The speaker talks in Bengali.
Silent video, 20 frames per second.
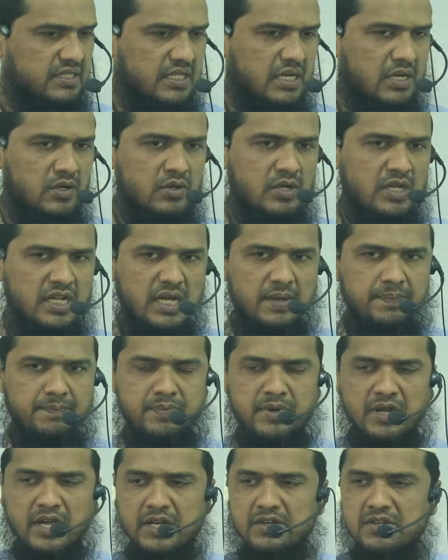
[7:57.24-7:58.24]
তাহলে
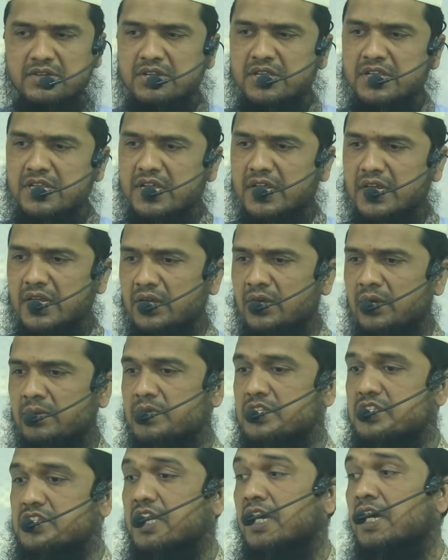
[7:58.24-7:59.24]
আপনার ঠিকানা
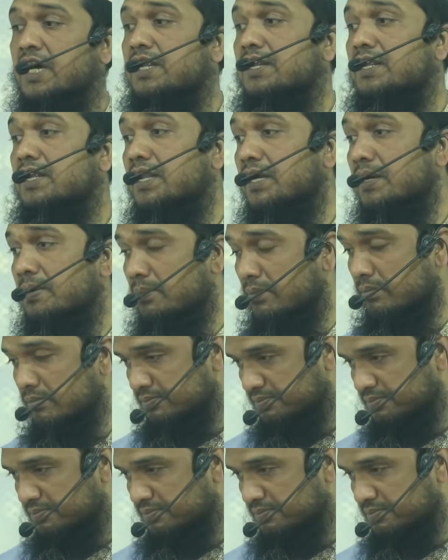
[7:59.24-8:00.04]
হবে জাহান্নাম